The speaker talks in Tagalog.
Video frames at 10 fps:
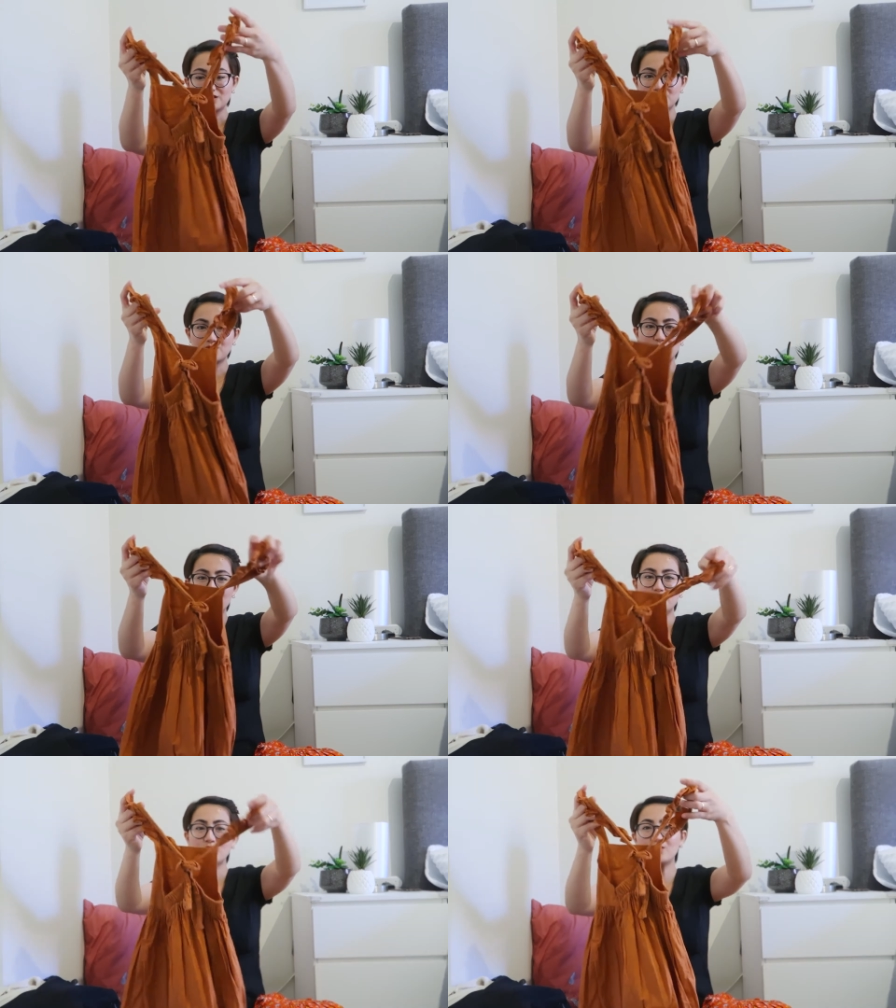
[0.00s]

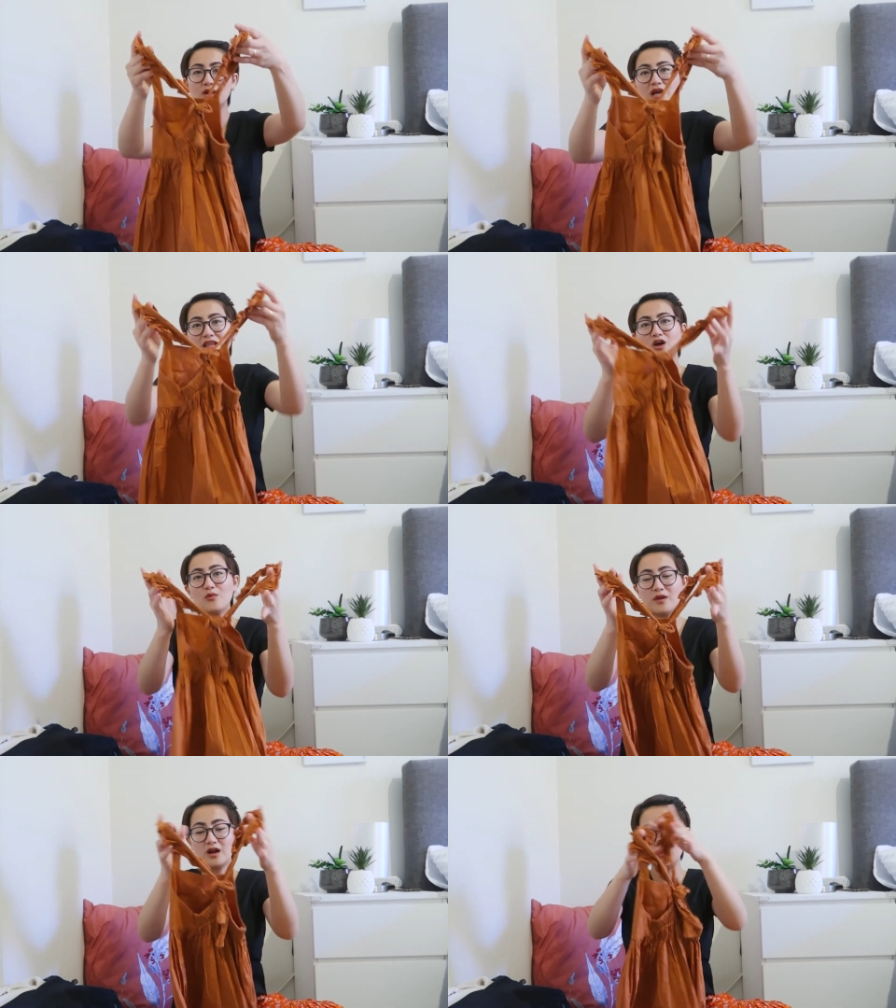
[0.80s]
So, noong kita
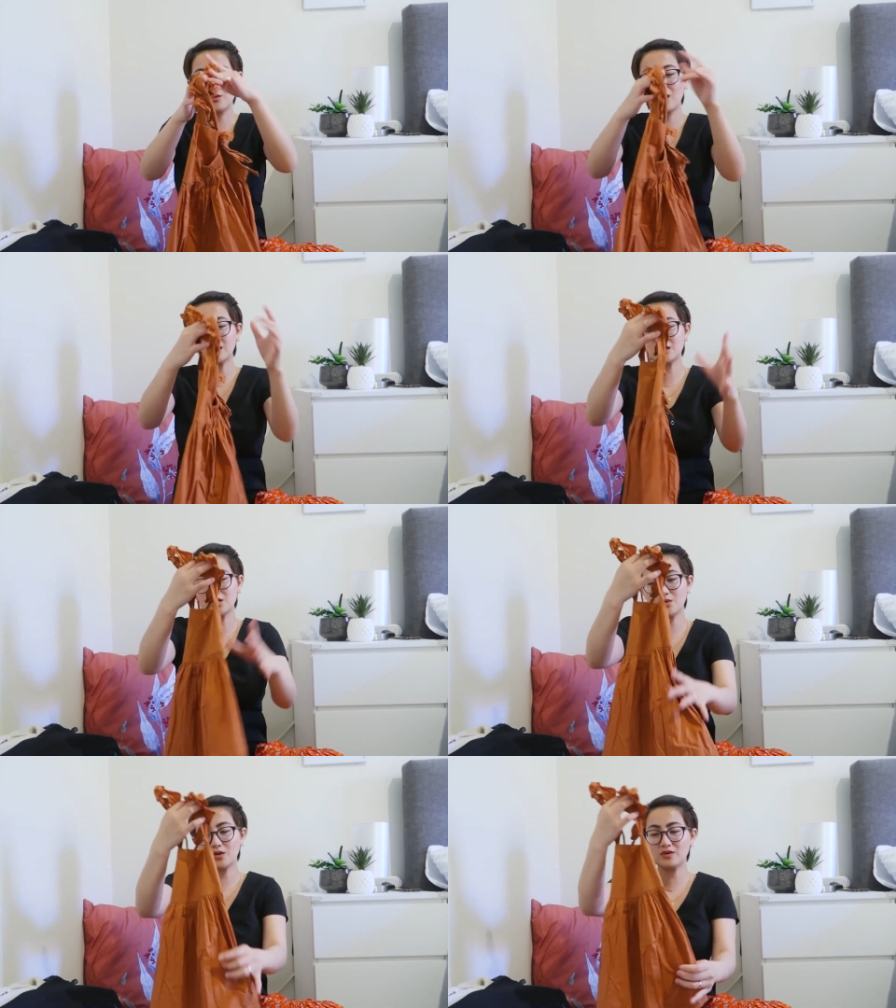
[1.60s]
ko pa lang ito guys,
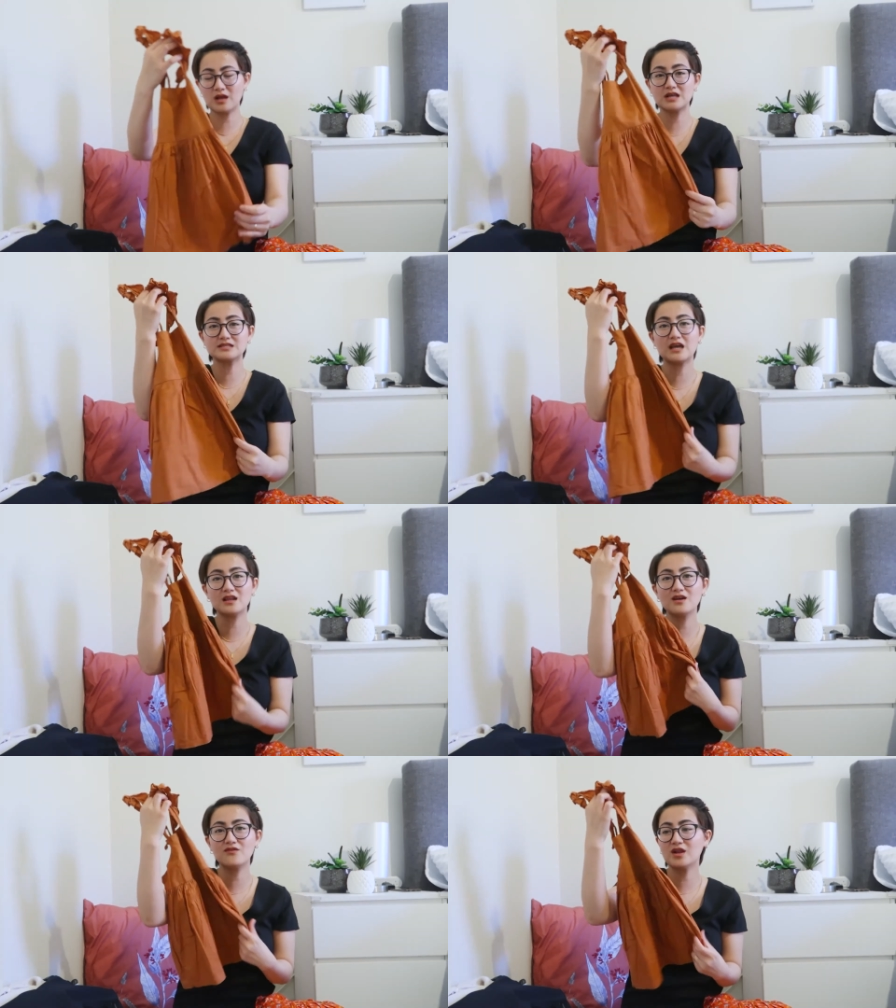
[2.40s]
kinuha ko na kasi
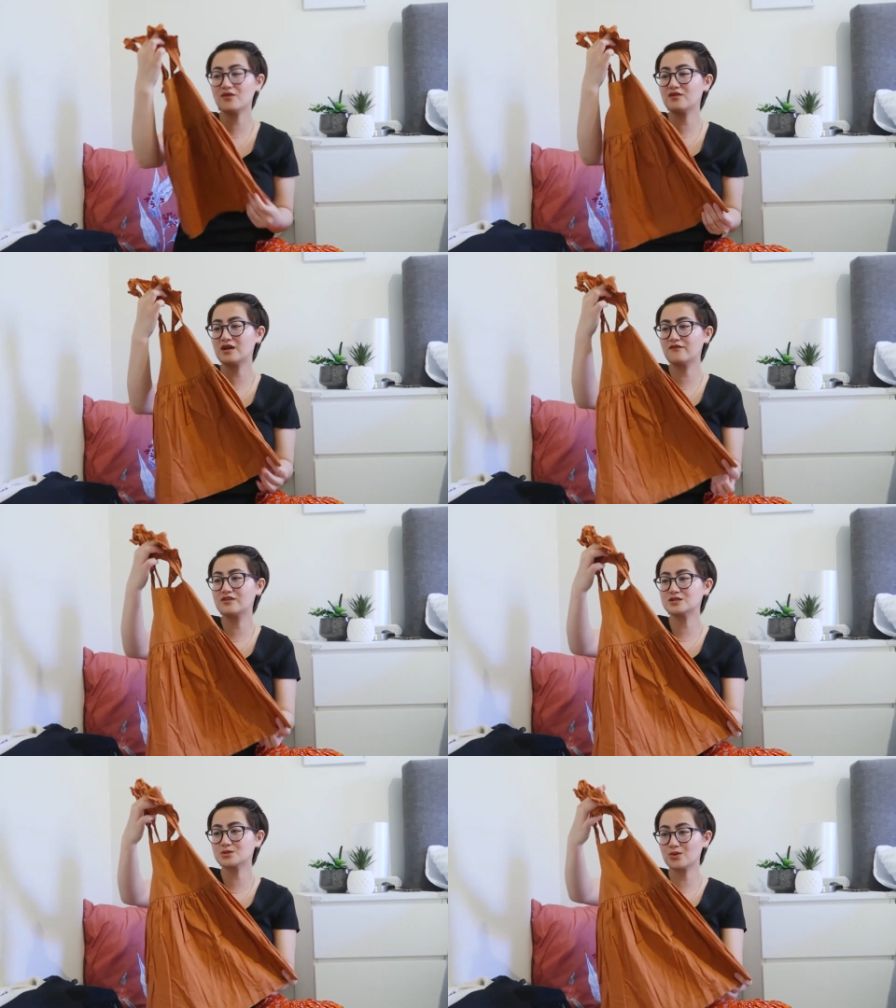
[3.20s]
I love, love, love
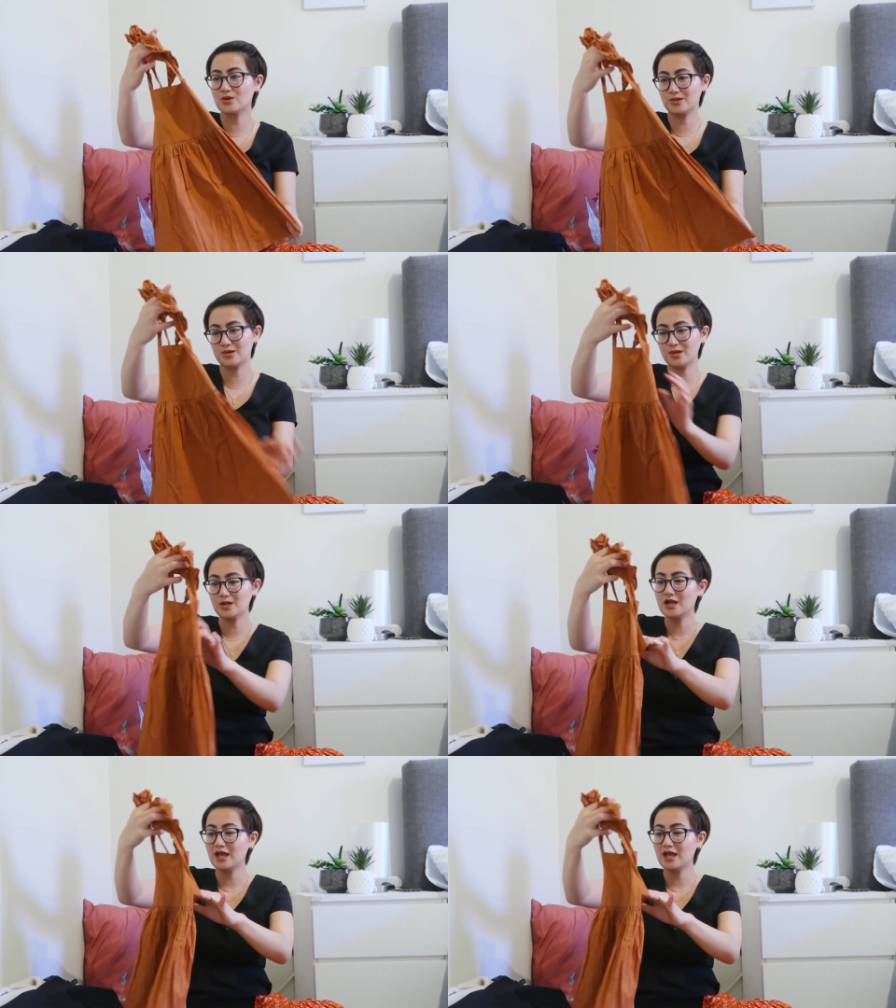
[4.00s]
this color.